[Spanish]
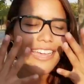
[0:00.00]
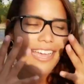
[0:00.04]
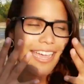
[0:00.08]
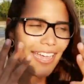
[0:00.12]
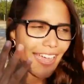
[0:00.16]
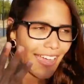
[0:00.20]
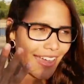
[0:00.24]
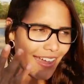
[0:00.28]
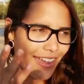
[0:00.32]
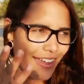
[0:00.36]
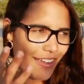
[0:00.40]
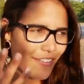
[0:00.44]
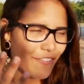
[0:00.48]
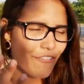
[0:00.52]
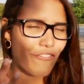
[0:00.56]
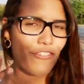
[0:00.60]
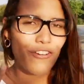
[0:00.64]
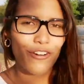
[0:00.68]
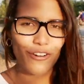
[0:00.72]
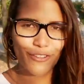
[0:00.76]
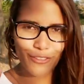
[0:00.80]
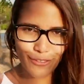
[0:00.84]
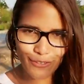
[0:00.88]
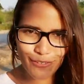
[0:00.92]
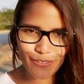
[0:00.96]
¡Qué
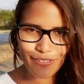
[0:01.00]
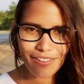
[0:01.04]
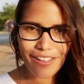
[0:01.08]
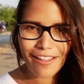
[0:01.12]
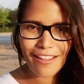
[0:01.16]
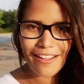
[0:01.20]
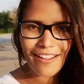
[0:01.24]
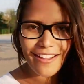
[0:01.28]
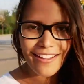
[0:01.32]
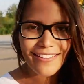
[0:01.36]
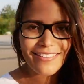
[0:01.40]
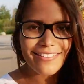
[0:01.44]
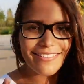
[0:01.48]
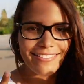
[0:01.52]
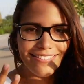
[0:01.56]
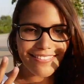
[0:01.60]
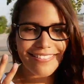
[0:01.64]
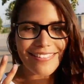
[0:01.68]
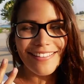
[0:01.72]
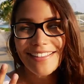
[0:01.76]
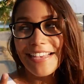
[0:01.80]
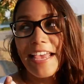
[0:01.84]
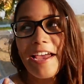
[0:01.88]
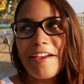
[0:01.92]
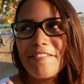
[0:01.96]
fortuna!
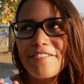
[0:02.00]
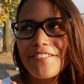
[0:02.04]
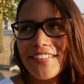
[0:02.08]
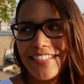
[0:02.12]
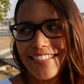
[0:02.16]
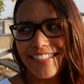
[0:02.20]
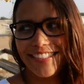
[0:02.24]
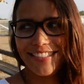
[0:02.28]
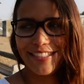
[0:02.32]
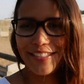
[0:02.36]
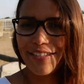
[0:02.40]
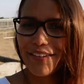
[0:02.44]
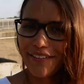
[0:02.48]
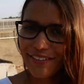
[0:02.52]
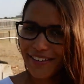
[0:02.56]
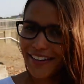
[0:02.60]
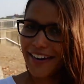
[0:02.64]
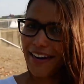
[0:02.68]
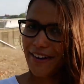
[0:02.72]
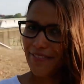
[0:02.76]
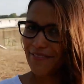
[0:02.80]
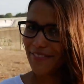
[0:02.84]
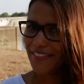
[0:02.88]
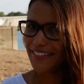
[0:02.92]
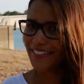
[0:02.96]
¡Qué bendición
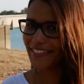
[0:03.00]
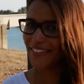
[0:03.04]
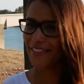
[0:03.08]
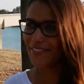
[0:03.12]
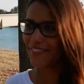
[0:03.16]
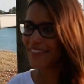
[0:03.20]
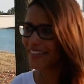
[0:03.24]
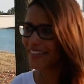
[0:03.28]
realmente!